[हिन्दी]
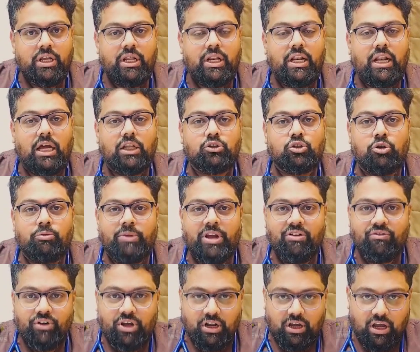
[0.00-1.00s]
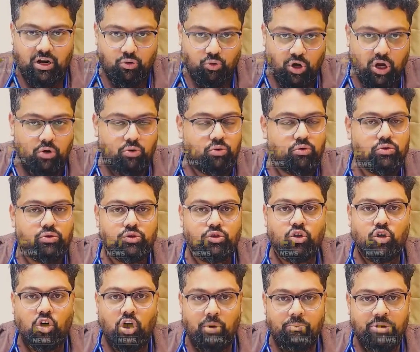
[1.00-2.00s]
ना तो मैं फरार हुआ हूँ
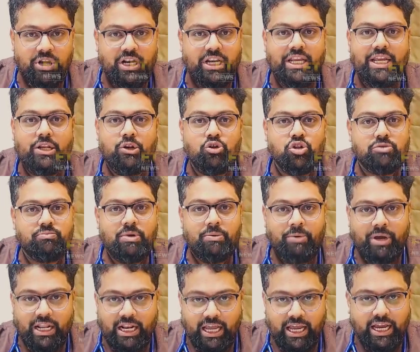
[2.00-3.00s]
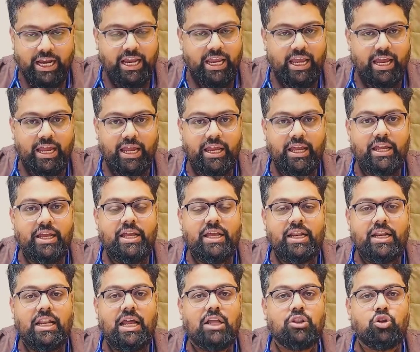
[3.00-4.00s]
जो कॉमनली न्यूज़ में फैलाया गया है
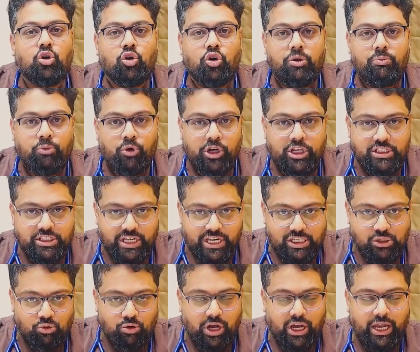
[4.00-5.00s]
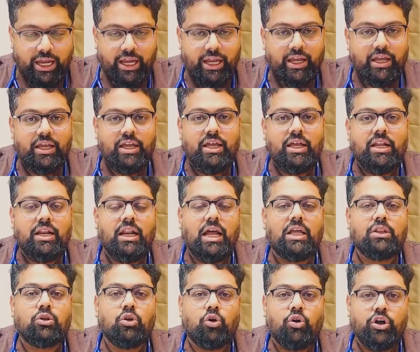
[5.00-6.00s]
ना तो कोई पुलिस केस हुआ है ना
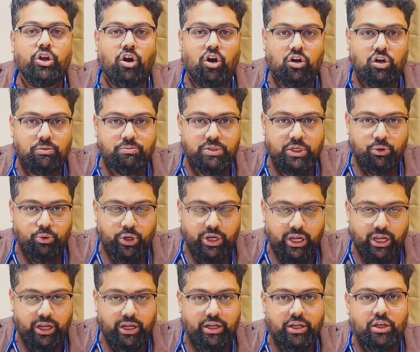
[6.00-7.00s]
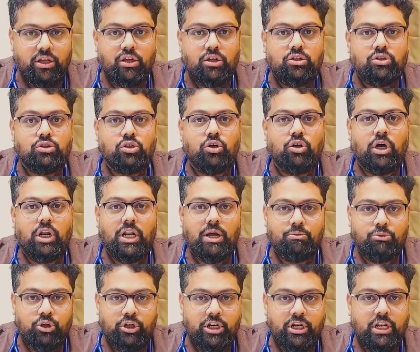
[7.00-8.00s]
तो कोई ऑटोपसी हुई है सो so,
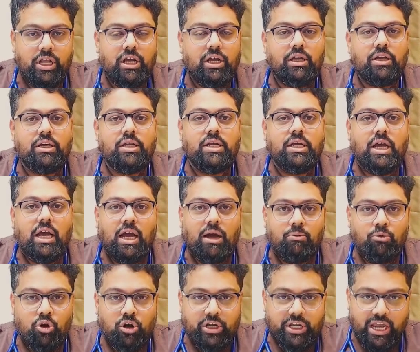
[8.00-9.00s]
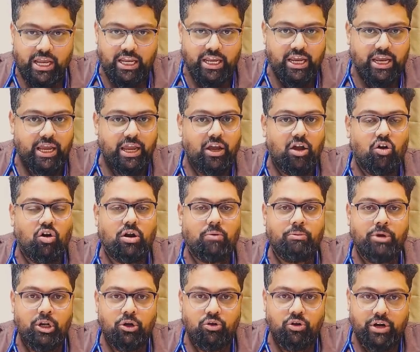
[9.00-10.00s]
अल्हम्दुलिल्लाह हम लोग यहीं हैं और
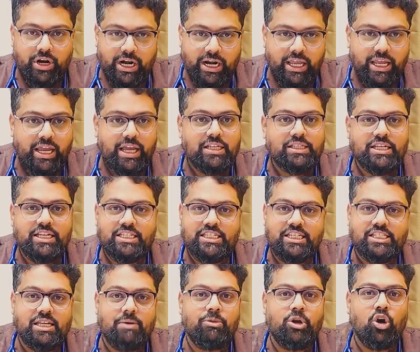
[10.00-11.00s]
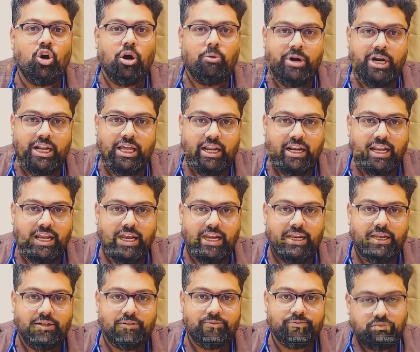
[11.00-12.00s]
बिल्कुल रेडी हैं किसी से भी कॉपरेट करने के लिए